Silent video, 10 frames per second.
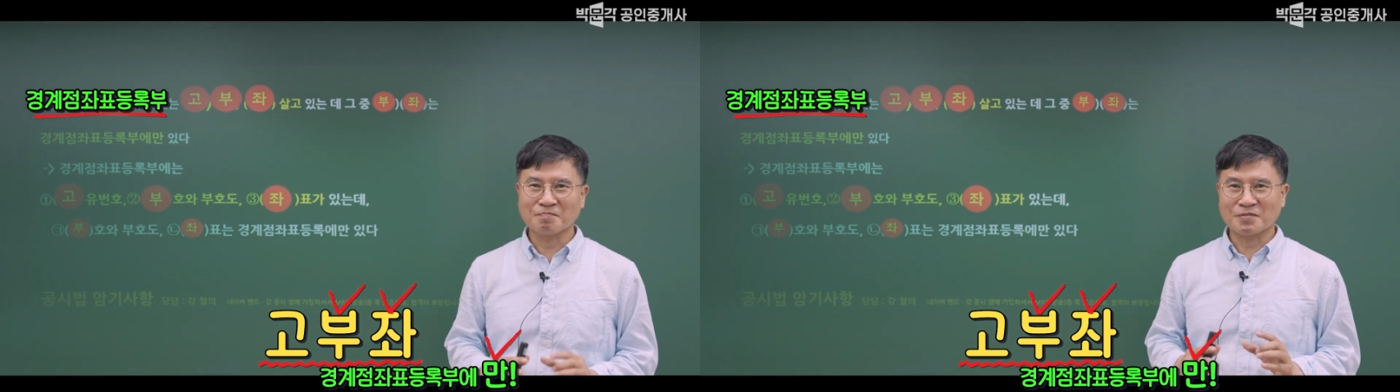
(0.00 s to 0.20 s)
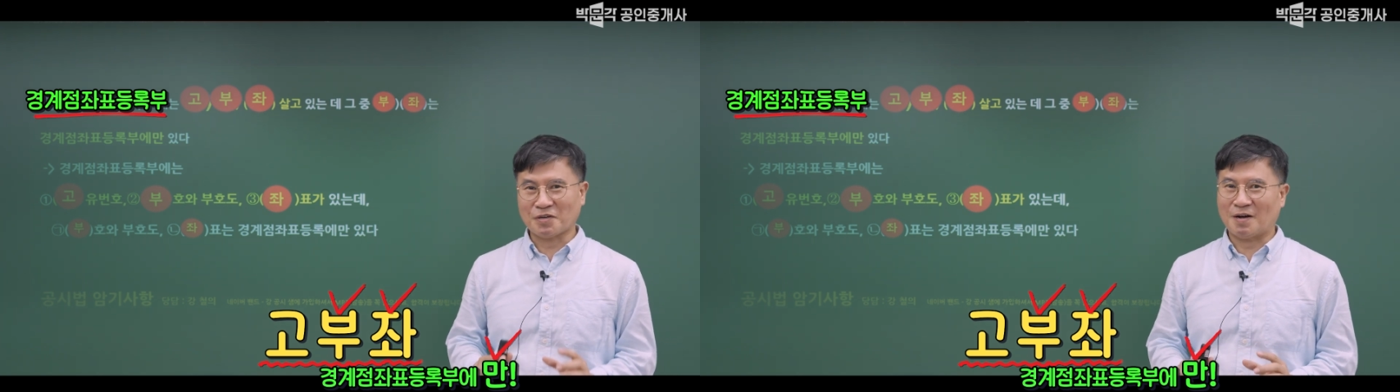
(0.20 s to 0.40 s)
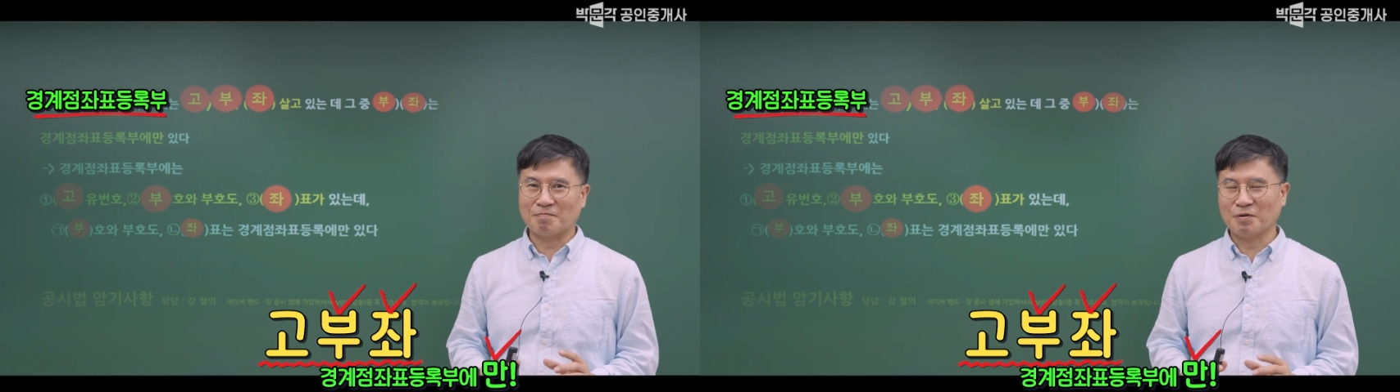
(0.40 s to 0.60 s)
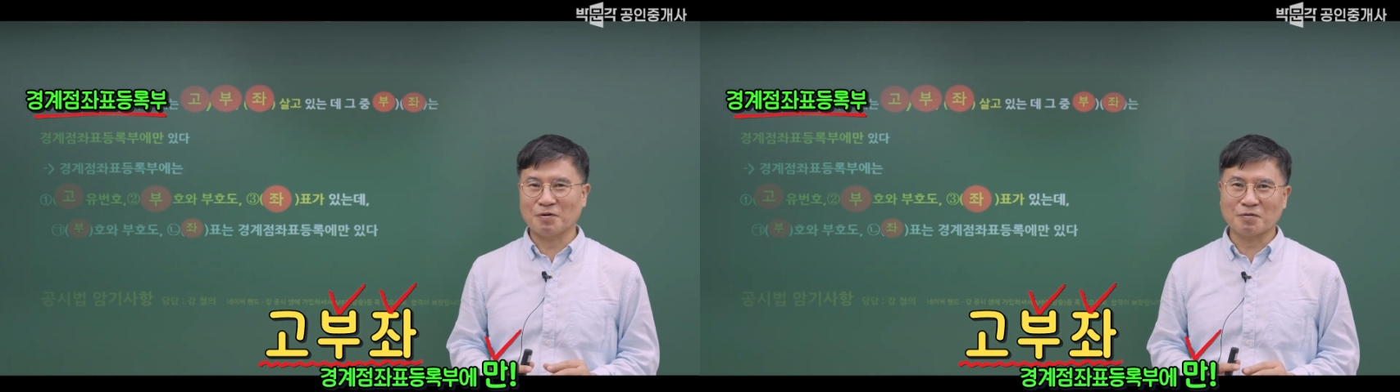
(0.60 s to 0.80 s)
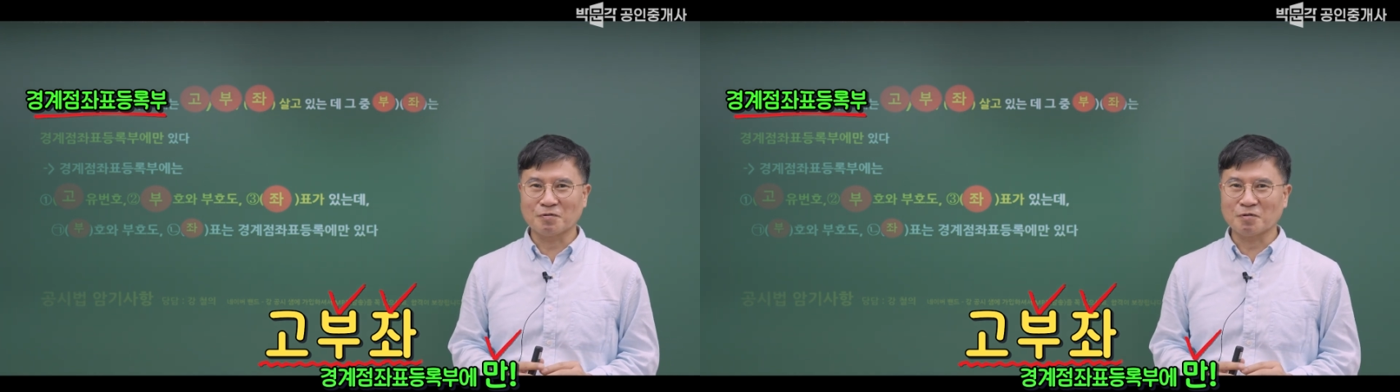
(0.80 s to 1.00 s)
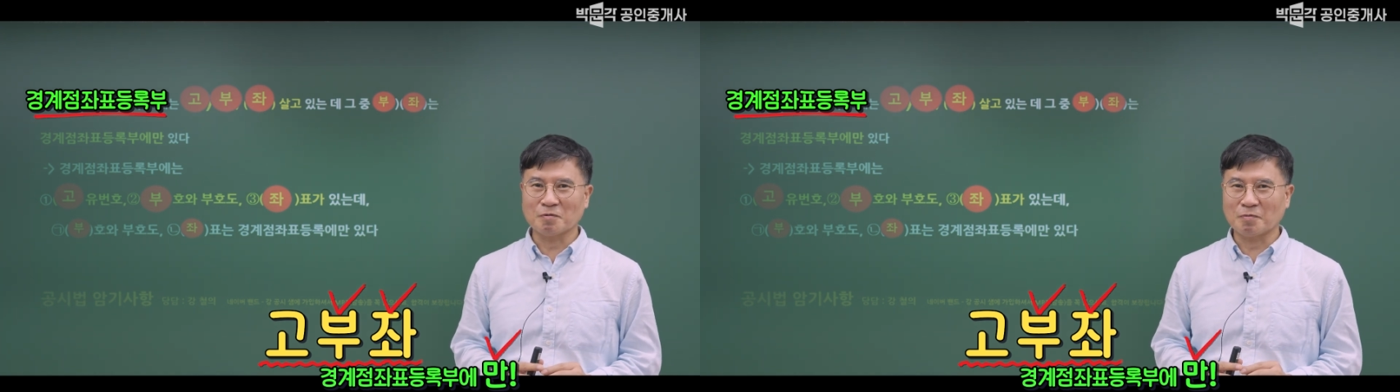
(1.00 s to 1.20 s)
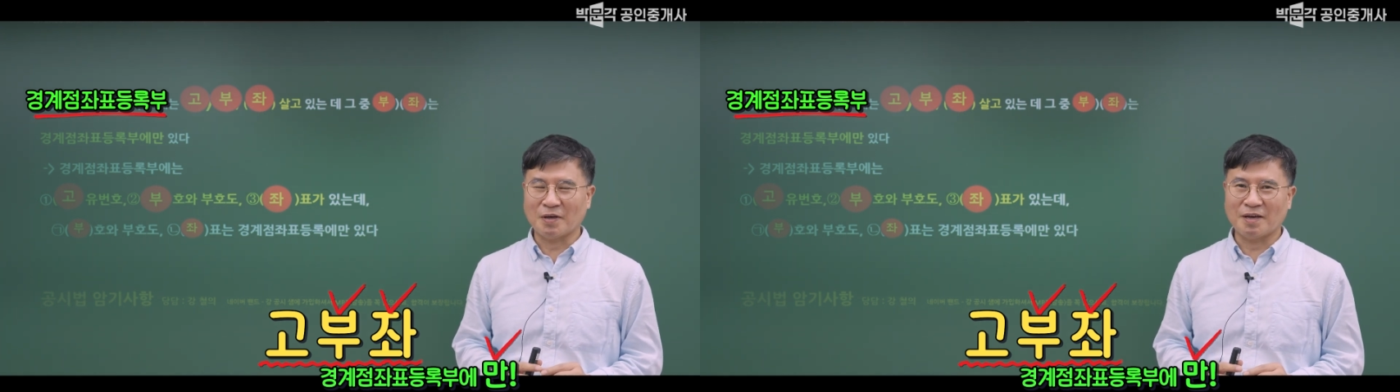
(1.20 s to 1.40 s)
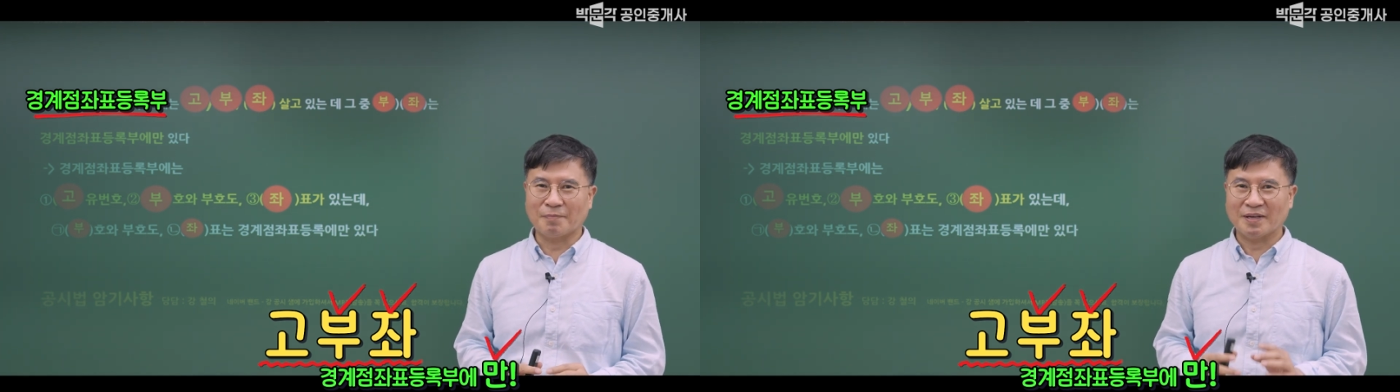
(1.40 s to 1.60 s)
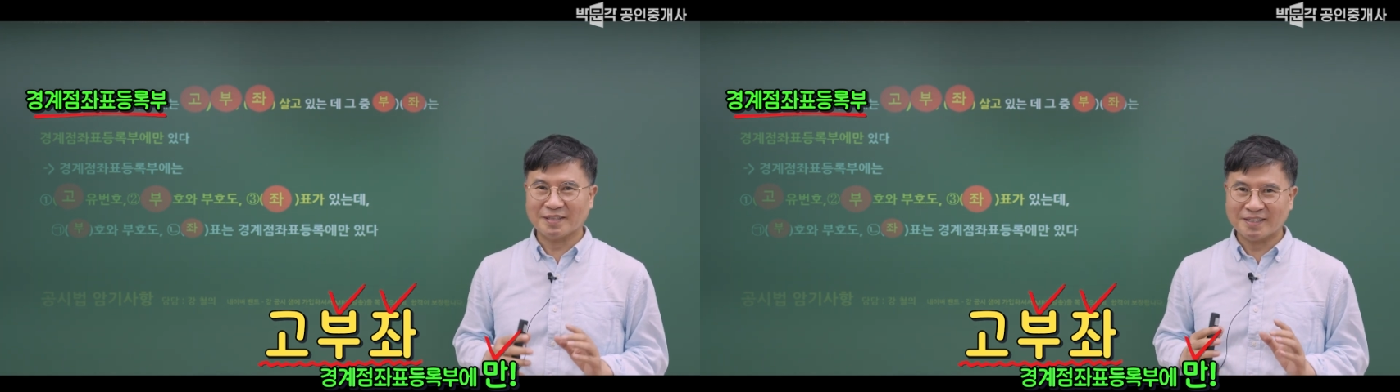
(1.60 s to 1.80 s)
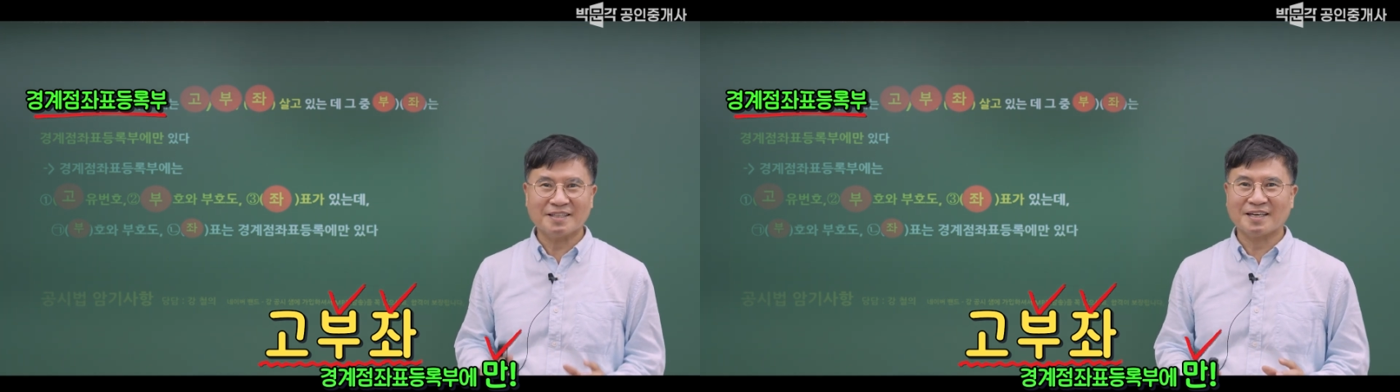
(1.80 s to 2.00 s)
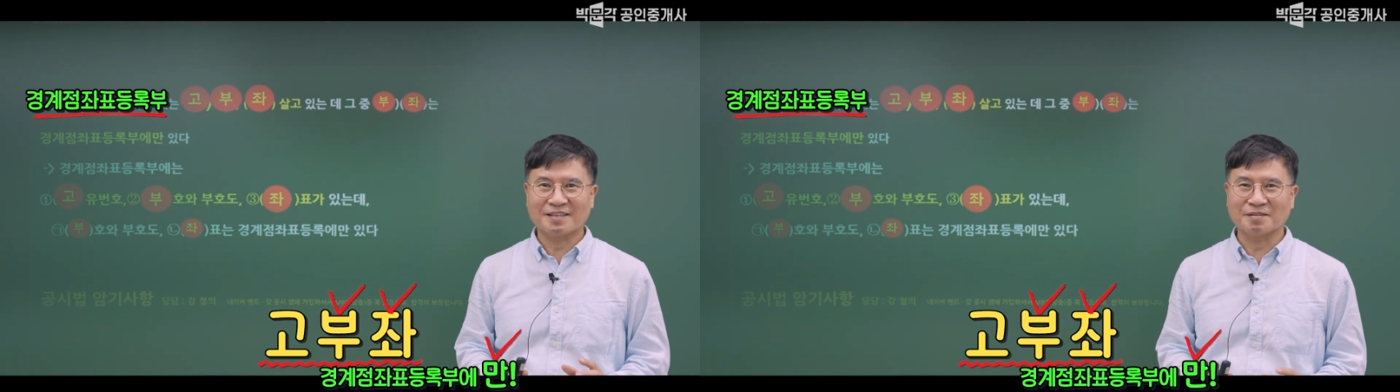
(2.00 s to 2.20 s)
좌표 등록부에만 있다는